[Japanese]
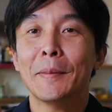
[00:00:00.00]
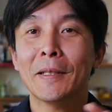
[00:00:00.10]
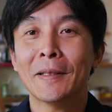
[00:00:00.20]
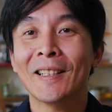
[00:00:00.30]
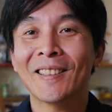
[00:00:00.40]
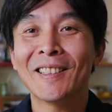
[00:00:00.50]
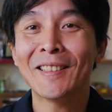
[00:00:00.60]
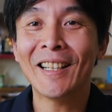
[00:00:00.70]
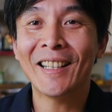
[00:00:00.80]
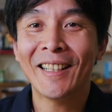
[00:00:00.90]
皆さんこんに
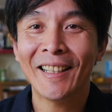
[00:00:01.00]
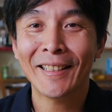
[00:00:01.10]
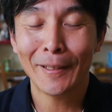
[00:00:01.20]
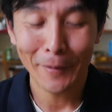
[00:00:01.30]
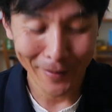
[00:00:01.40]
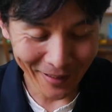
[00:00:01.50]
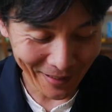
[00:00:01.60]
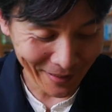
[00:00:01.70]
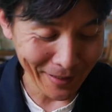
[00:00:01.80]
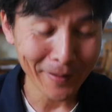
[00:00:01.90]
ちははい、北見のあ
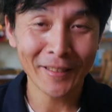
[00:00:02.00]
ゆきで